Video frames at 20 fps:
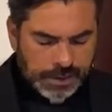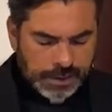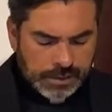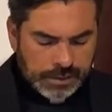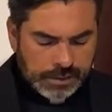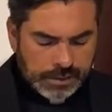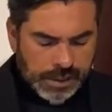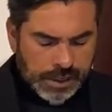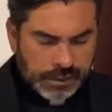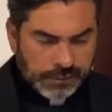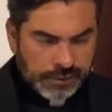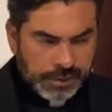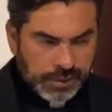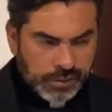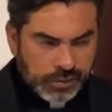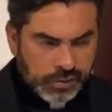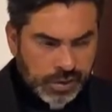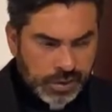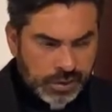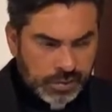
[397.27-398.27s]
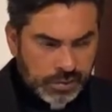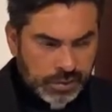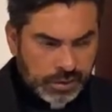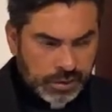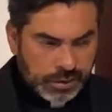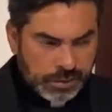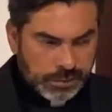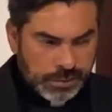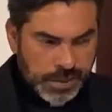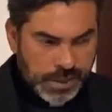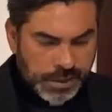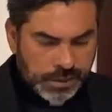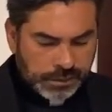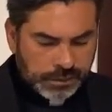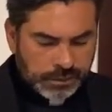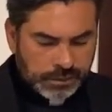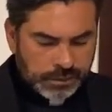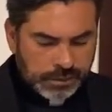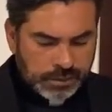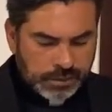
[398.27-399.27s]
Sálvanos Señor
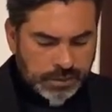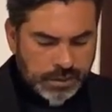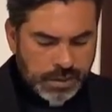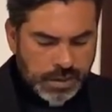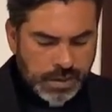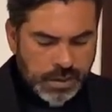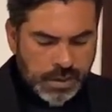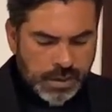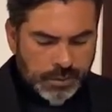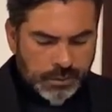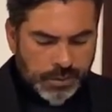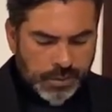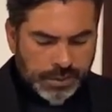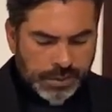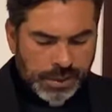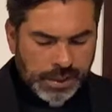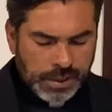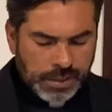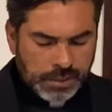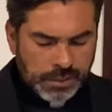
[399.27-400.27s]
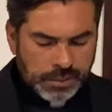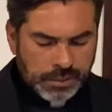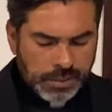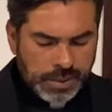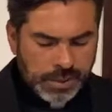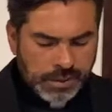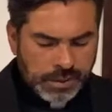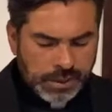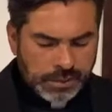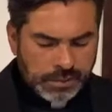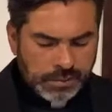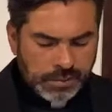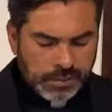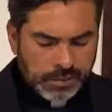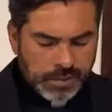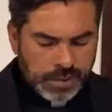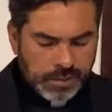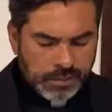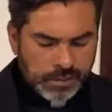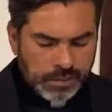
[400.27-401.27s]
despiertos, protégenos mientras
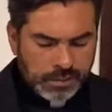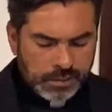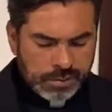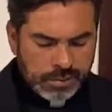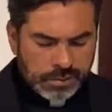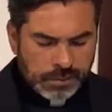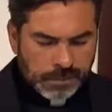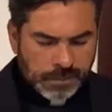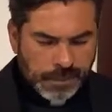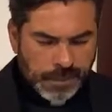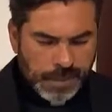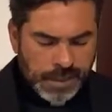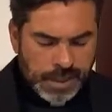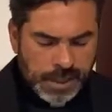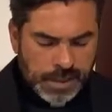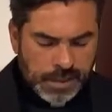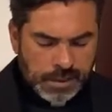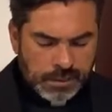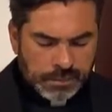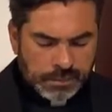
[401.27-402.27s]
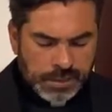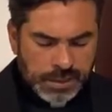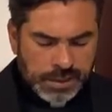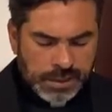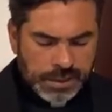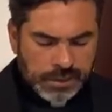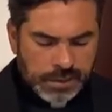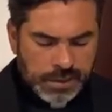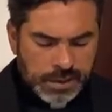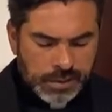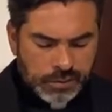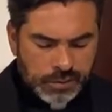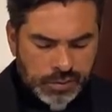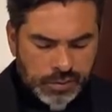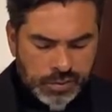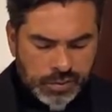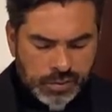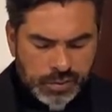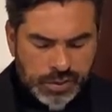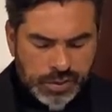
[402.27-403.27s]
dormimos, para que
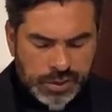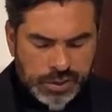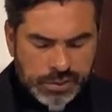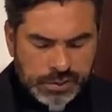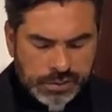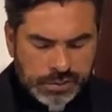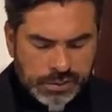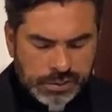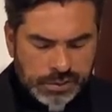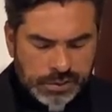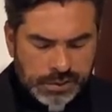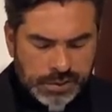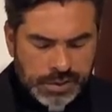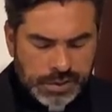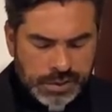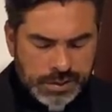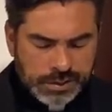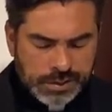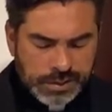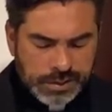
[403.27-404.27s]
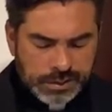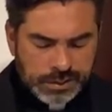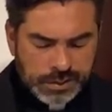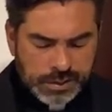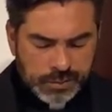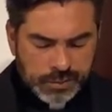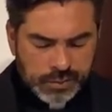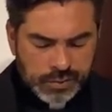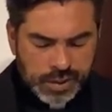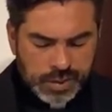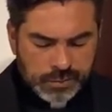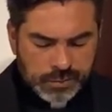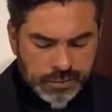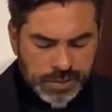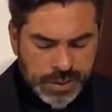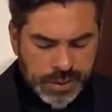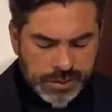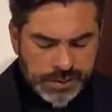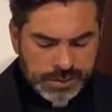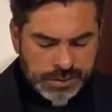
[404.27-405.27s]
velemos con Cristo y descansemos en
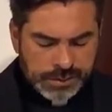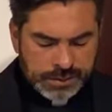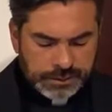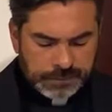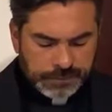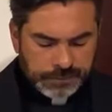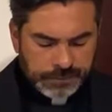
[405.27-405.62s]
paz.